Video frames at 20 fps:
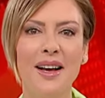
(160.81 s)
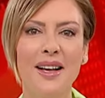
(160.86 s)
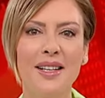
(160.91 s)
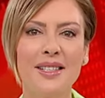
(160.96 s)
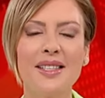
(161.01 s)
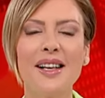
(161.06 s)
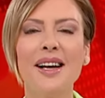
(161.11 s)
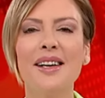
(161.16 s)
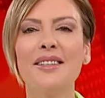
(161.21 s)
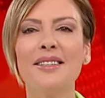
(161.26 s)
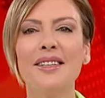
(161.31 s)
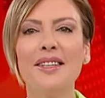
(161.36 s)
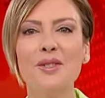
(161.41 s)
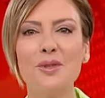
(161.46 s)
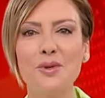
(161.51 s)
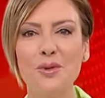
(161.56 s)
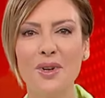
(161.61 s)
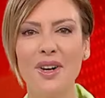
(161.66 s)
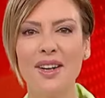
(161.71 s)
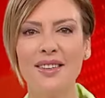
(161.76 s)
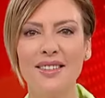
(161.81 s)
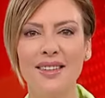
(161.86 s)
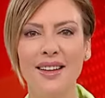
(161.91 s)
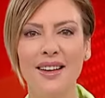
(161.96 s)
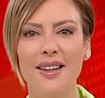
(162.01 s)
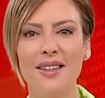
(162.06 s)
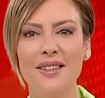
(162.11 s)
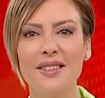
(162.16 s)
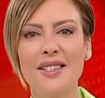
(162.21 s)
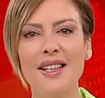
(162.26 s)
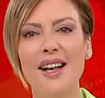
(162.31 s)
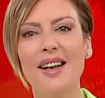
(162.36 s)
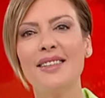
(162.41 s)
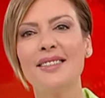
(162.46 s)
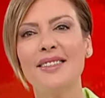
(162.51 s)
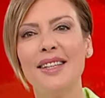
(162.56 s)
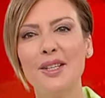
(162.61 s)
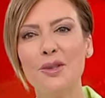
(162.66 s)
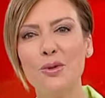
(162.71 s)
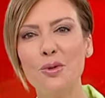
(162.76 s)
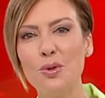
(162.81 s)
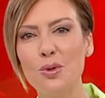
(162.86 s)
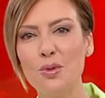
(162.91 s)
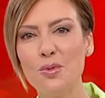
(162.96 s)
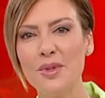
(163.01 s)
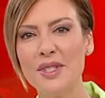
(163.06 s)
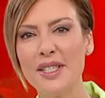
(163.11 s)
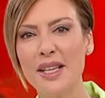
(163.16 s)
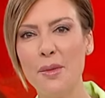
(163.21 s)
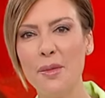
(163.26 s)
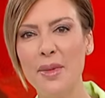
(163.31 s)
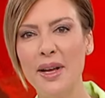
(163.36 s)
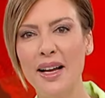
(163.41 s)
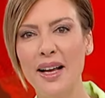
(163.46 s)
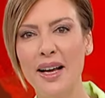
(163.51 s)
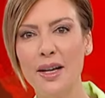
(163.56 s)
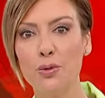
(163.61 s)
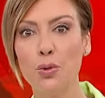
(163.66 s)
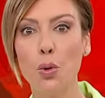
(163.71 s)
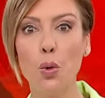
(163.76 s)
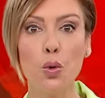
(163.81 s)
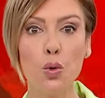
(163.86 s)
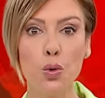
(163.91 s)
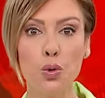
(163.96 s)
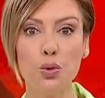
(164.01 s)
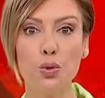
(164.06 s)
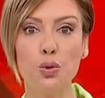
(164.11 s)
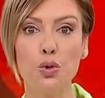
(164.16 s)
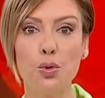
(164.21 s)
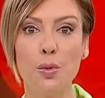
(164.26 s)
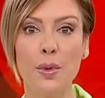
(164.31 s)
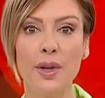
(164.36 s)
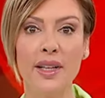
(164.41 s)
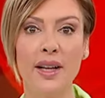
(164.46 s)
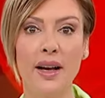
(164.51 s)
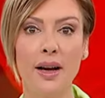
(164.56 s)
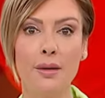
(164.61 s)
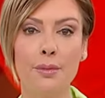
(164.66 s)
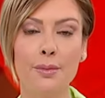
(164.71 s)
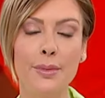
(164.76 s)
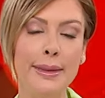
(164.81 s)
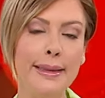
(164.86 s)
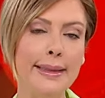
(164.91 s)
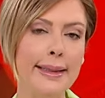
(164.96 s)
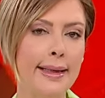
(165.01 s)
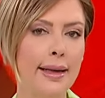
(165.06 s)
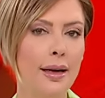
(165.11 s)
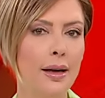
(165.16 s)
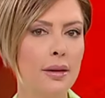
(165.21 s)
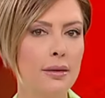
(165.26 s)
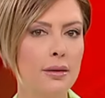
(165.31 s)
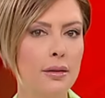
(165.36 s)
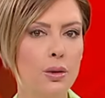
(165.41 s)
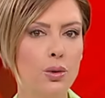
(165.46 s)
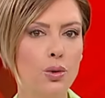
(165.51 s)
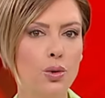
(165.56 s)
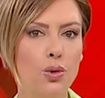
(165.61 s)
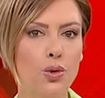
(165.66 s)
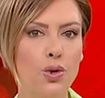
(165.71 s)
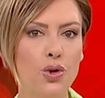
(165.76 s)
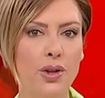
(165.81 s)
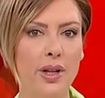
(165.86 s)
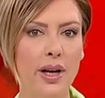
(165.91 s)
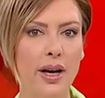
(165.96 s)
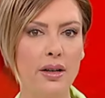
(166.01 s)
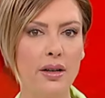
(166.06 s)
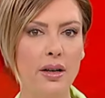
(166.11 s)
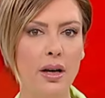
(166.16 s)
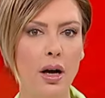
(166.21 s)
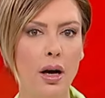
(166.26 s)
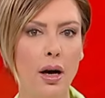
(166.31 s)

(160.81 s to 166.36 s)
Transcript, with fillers: sahte suratlar, sahte gülümsemeler, dokundurmalar, bıyık altı gülüşler.